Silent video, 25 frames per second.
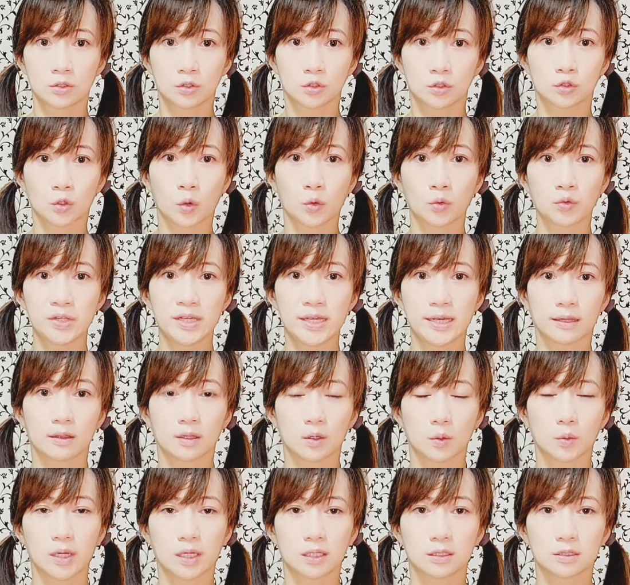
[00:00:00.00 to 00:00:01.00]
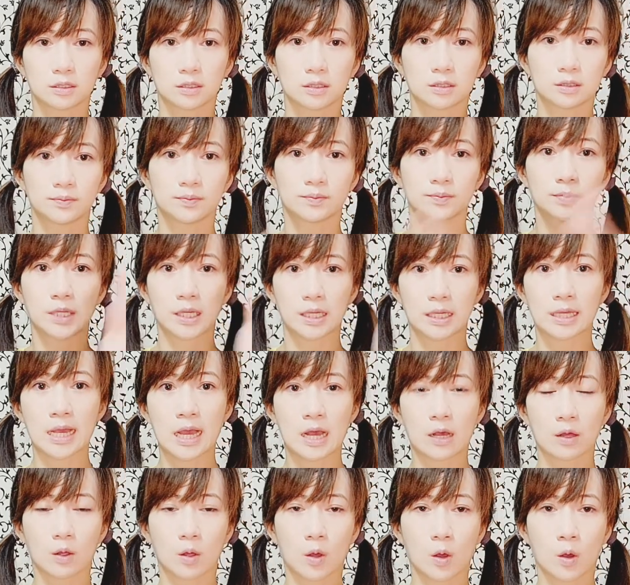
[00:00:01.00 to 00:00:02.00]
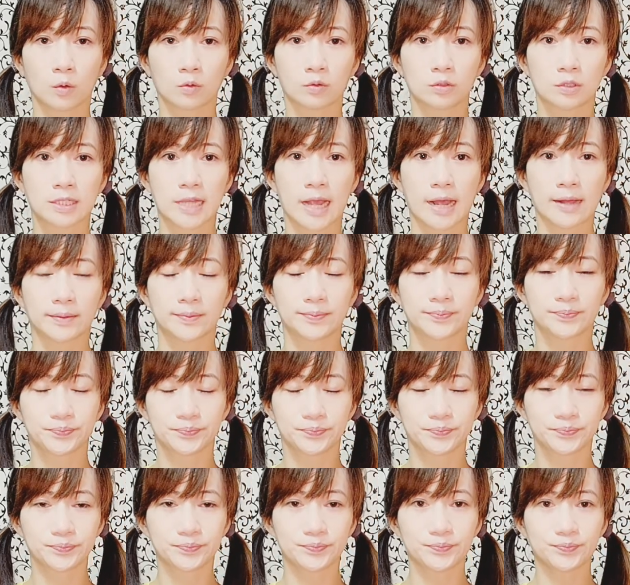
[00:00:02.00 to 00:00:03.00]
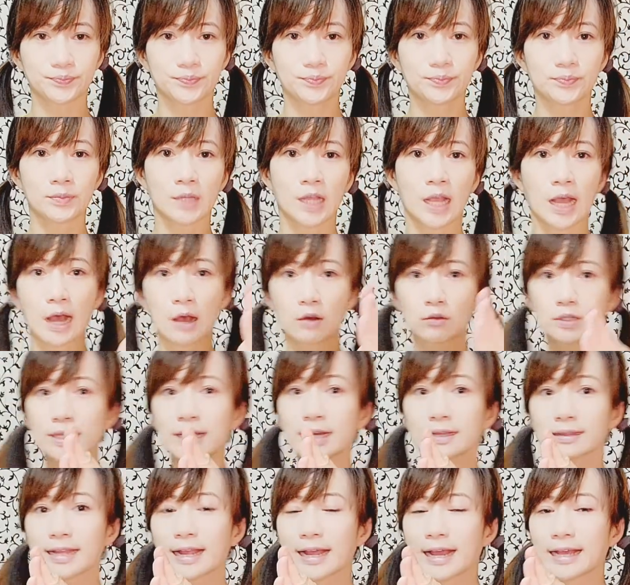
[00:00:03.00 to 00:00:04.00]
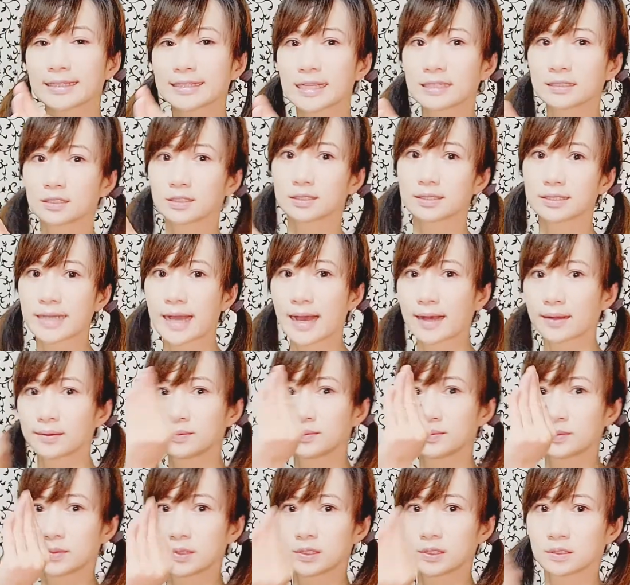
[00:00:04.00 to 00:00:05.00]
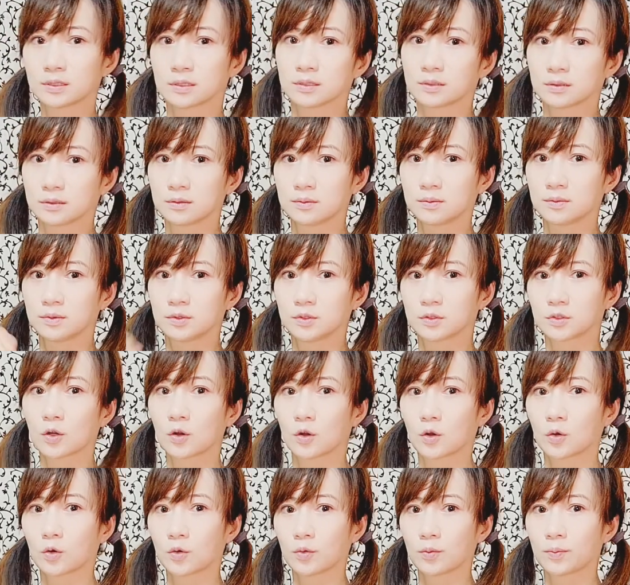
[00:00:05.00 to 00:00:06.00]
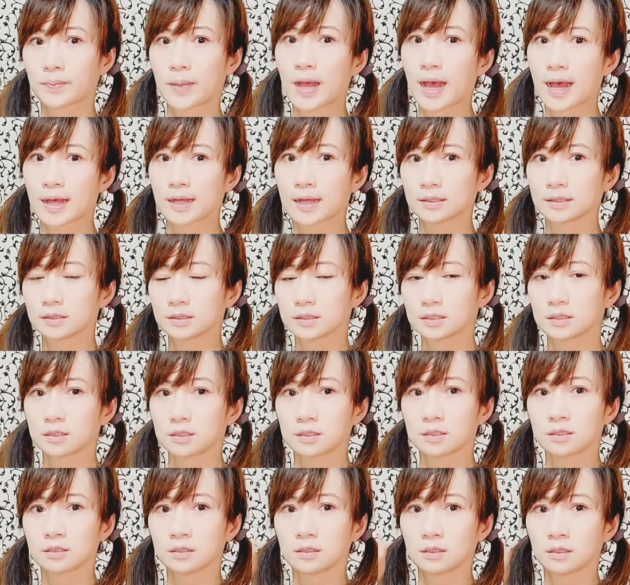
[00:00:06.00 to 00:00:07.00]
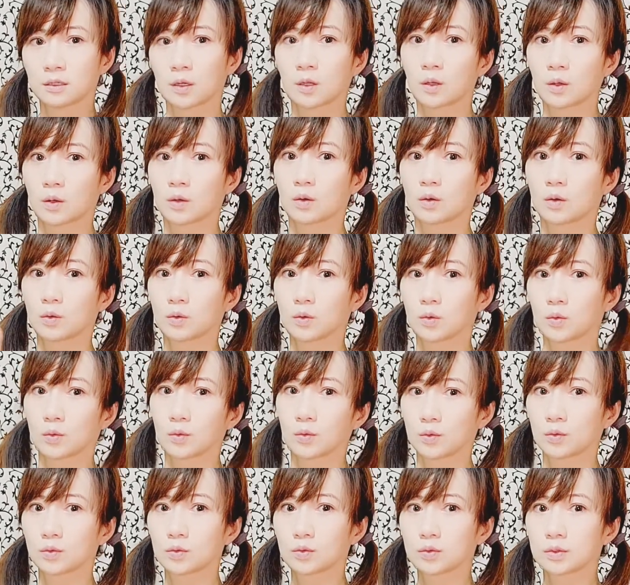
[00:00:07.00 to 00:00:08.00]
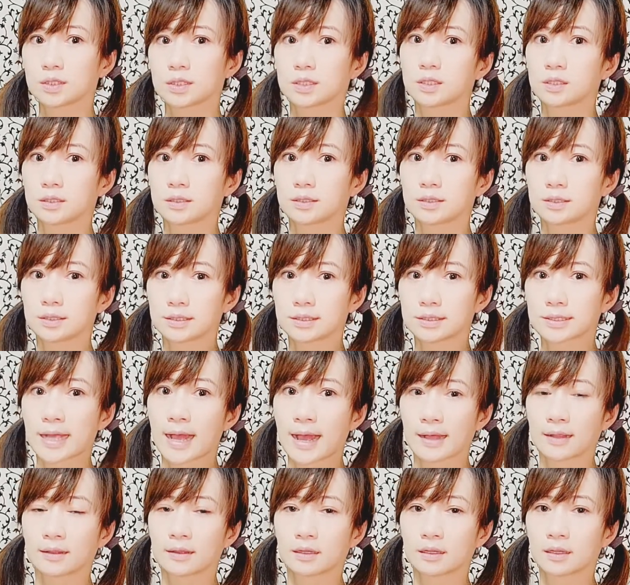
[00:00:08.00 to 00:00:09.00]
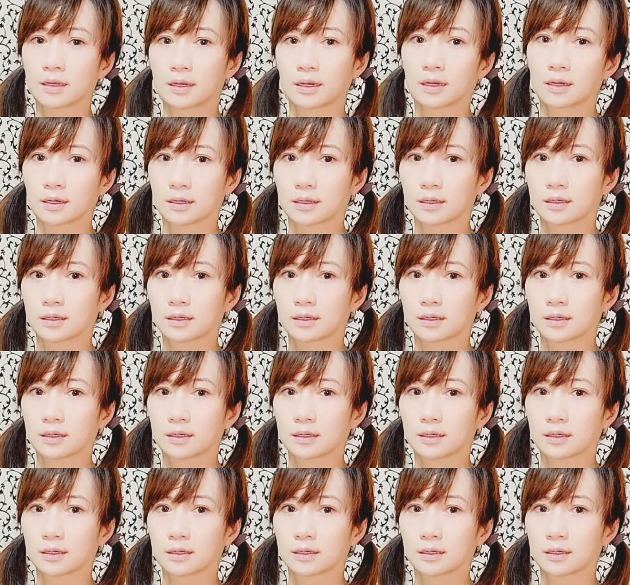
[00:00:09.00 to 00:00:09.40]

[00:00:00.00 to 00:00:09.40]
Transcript: 肘眼的位置，一样空掌，好，一样大概三十下。九、八、七、六、四、三、二、